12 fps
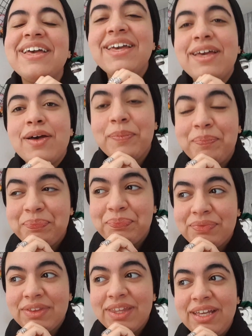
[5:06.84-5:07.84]
et, euh,
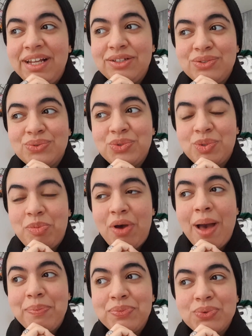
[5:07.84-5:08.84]
et là, du coup, je peux
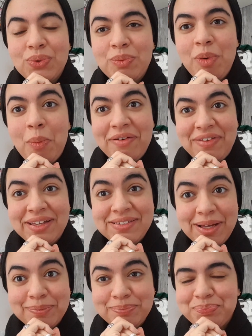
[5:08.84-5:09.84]
absolument pas faire
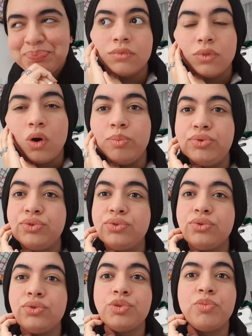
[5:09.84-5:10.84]
ça. En
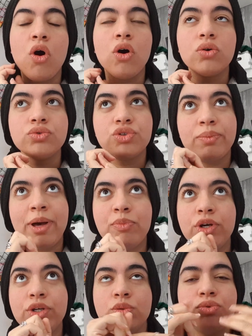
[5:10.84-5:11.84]
plus, je me rends compte que ma
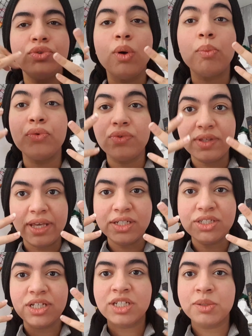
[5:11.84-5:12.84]
peau est de plus en plus
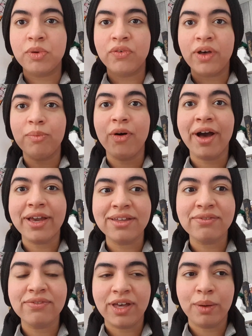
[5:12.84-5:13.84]
sèche et que je peux vraiment
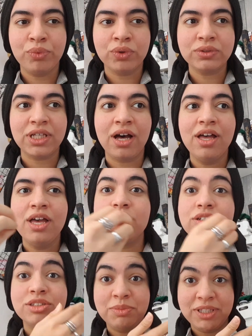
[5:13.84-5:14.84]
rien faire pour ça.
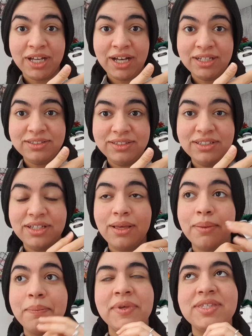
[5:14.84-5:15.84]
Je m'hydrate,
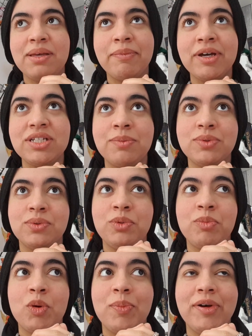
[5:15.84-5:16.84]
mais ça marche
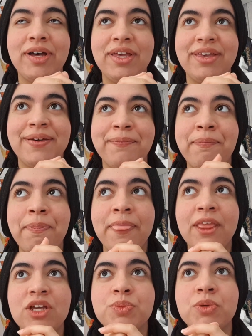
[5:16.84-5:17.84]
absolument pas. Et euh,
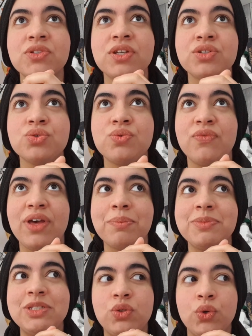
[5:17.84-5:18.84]
je pense qu'un jour je vais me faire
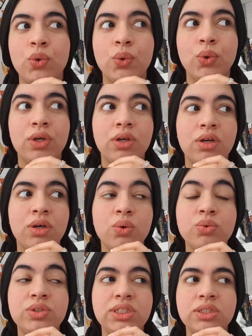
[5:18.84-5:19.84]
une petite euh,
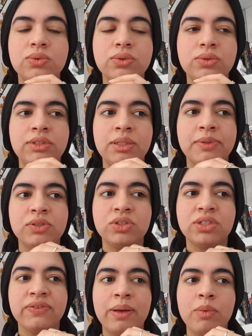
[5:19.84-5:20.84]
routine cocooning parce que
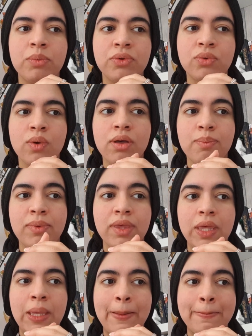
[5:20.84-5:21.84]
j'ai vraiment besoin,
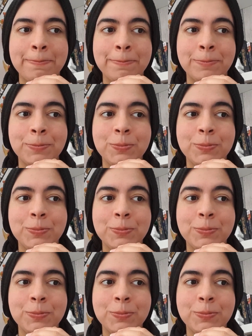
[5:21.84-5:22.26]
mais euh,